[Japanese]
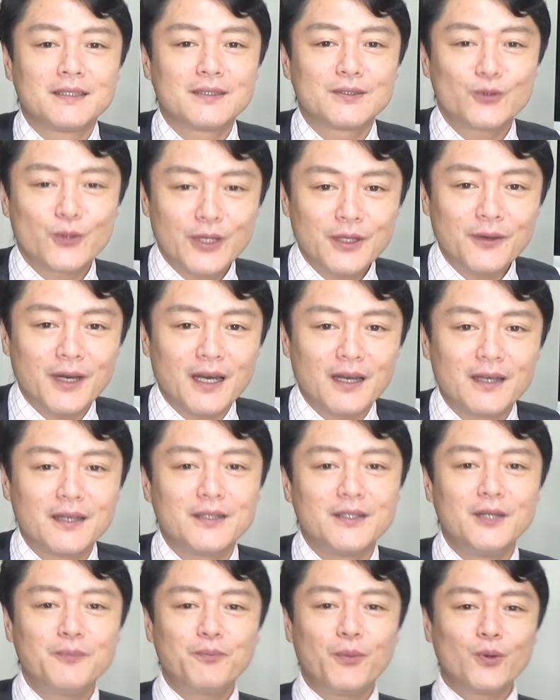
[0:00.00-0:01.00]
それでは
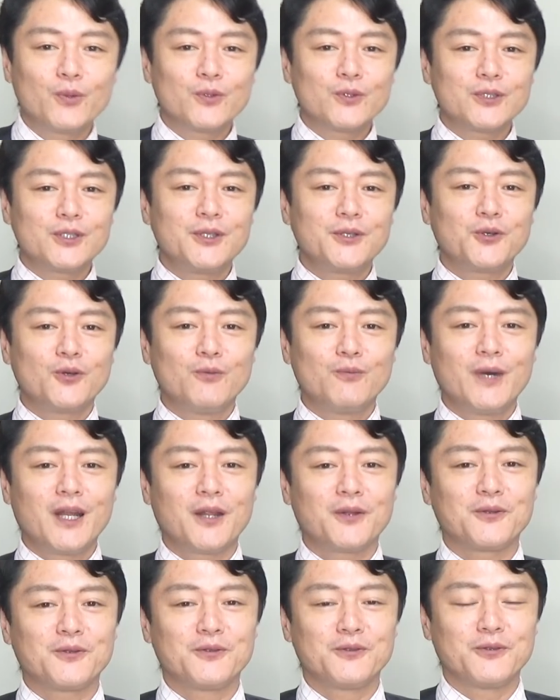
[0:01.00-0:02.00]
日本の
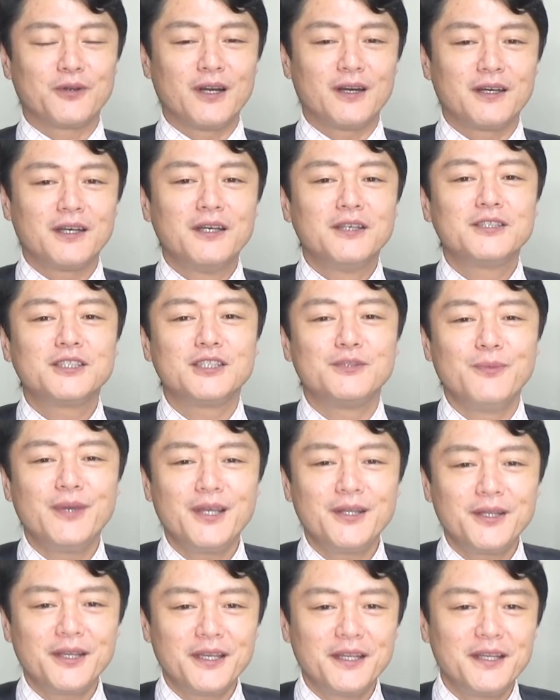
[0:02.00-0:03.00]
シリコンバレーというのが致
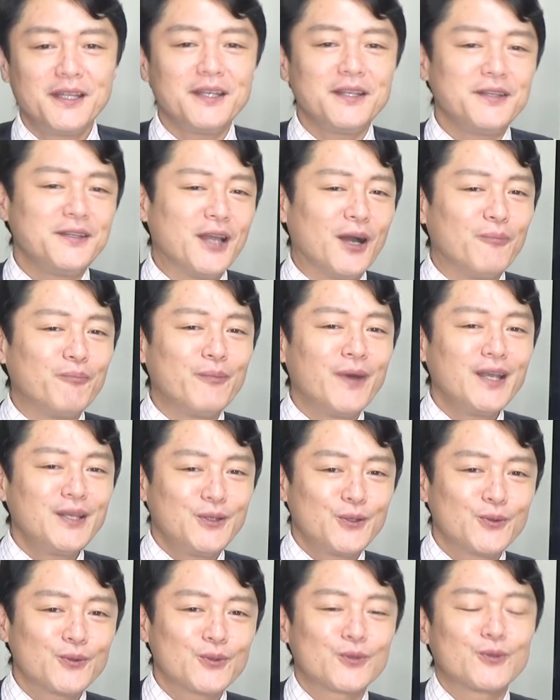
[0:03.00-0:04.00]
命的にやんばい
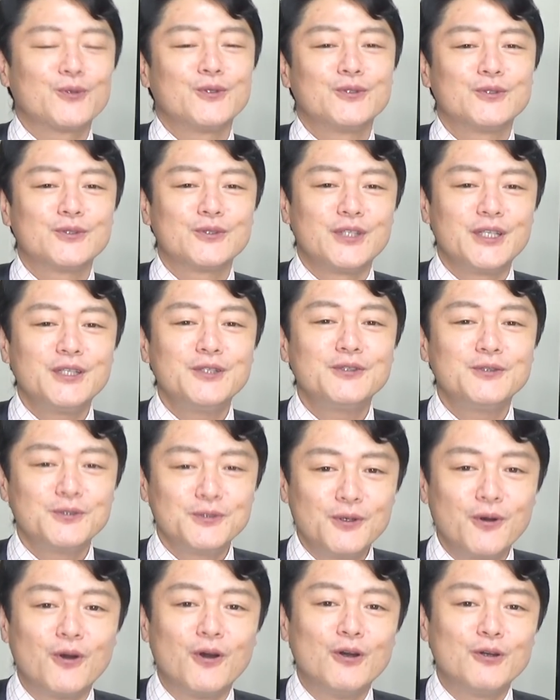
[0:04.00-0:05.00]
よという理由
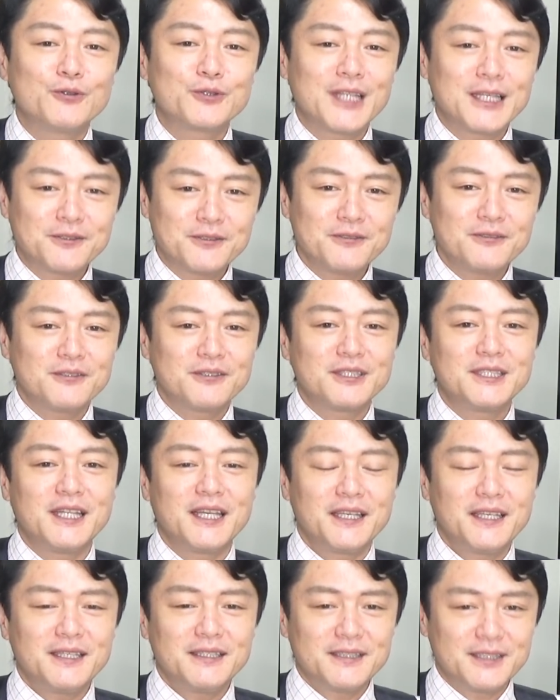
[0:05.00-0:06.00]
を2つ指
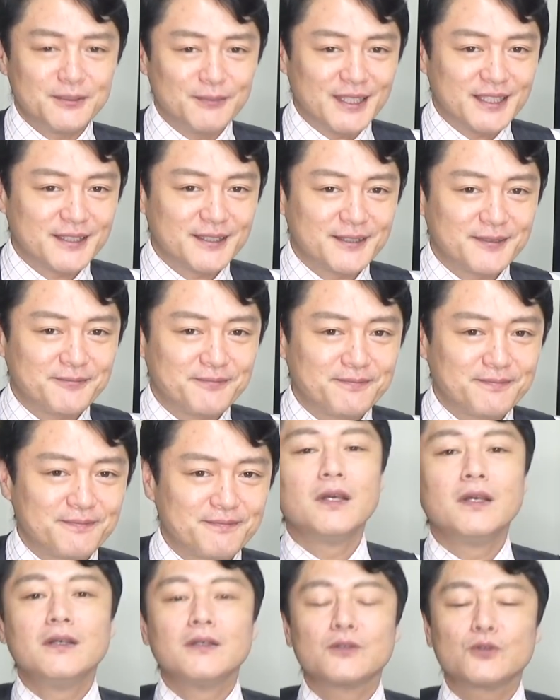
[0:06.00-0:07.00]
摘します
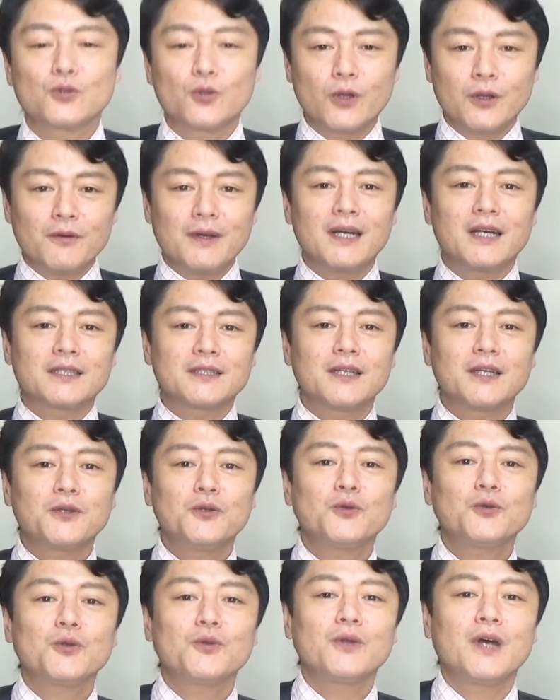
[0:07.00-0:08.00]
それは先
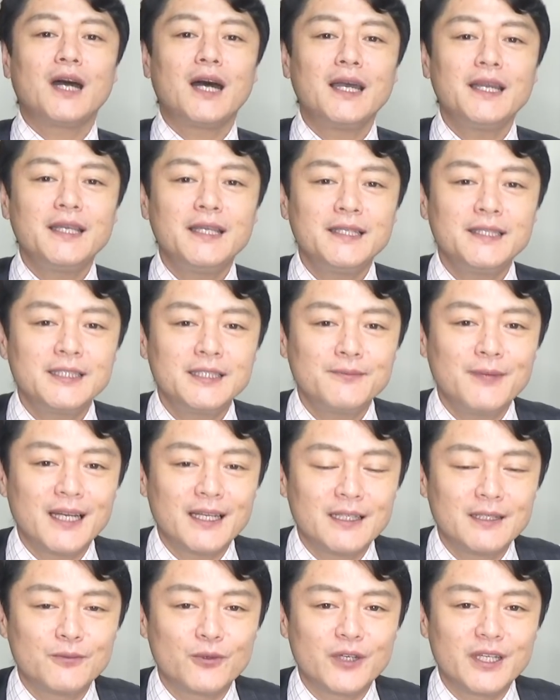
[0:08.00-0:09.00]
ほどの IE 縛
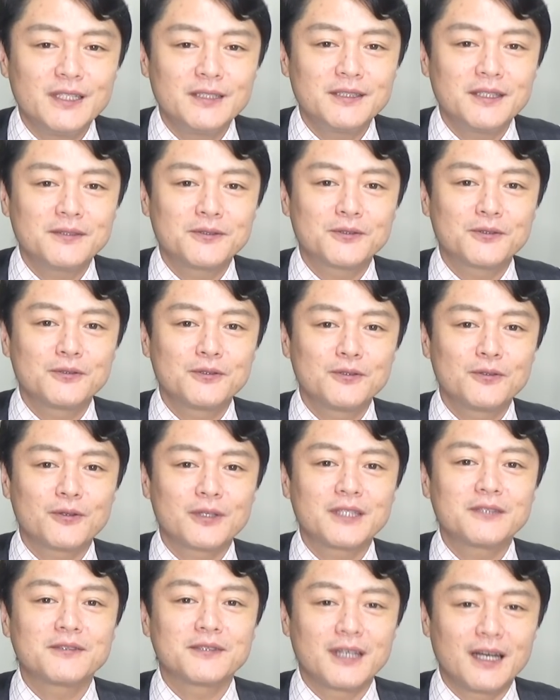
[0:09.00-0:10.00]
りにも隣接するの
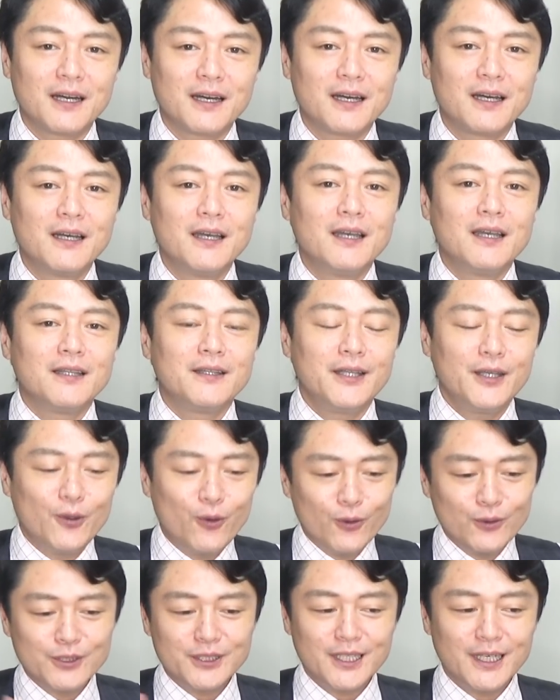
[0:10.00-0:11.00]
ですが日
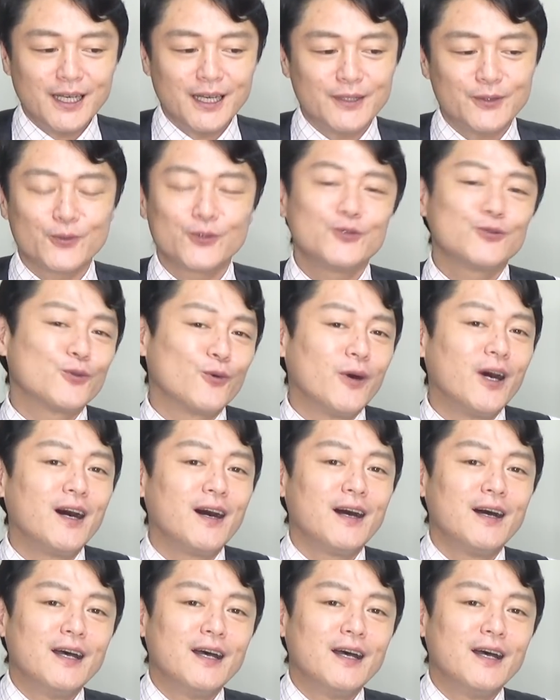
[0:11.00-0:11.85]
本社会というのは